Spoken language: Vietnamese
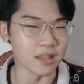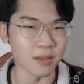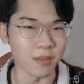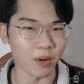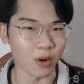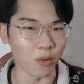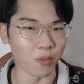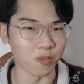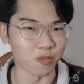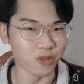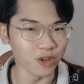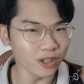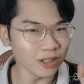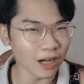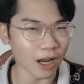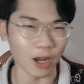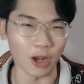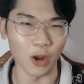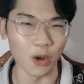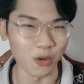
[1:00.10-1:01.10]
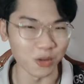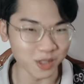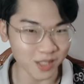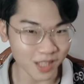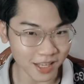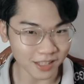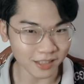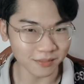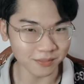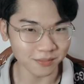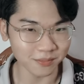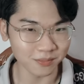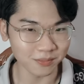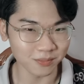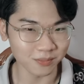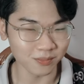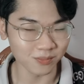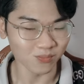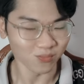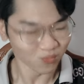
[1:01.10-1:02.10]
nhưng mà cũng rất là logic.
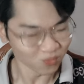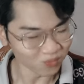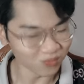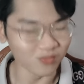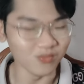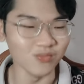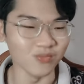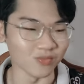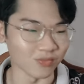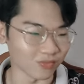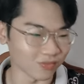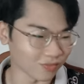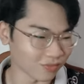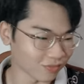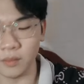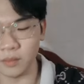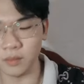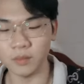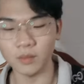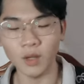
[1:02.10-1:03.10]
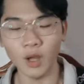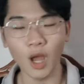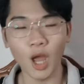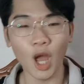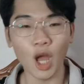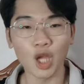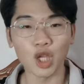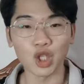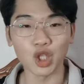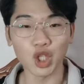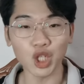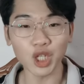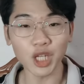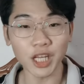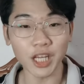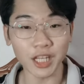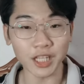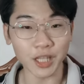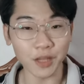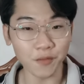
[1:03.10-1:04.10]
Ừ. Trước khi
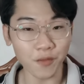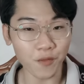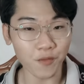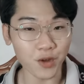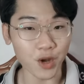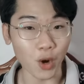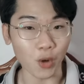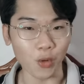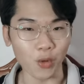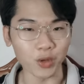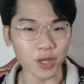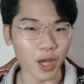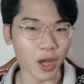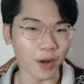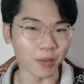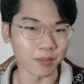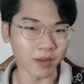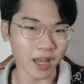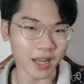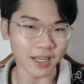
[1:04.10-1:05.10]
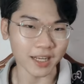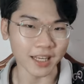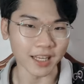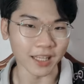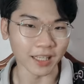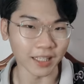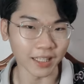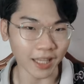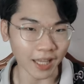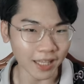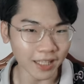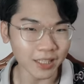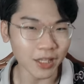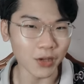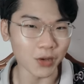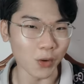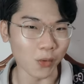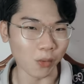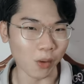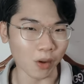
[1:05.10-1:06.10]
đi tiếp với video của ngày hôm nay thì Ký Kỳ
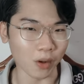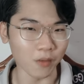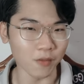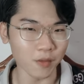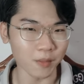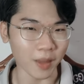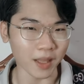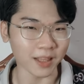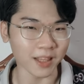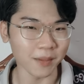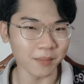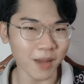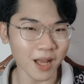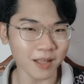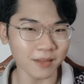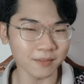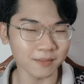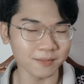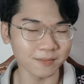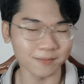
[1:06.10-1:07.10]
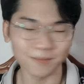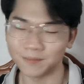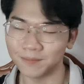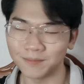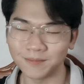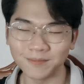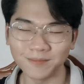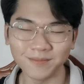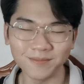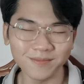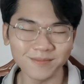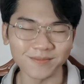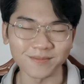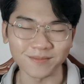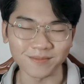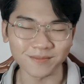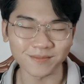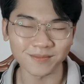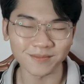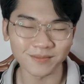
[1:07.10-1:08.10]
Cục còn có phiên bản nhắm mắt. Ừ.
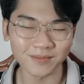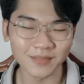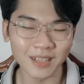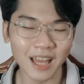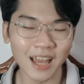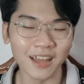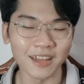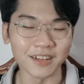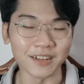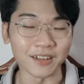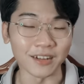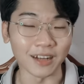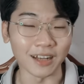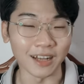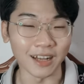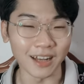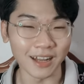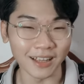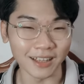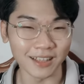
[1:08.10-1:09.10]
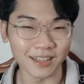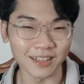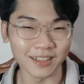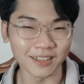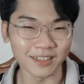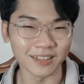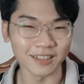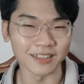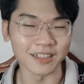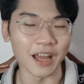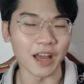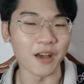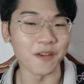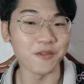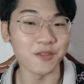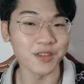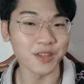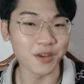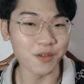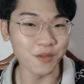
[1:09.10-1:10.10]
Đường link để ở
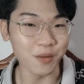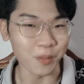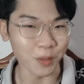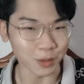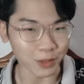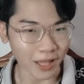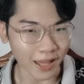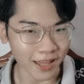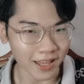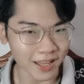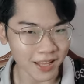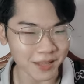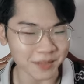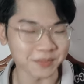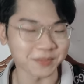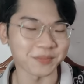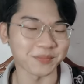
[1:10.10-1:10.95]
phía dưới phần mô tả ha.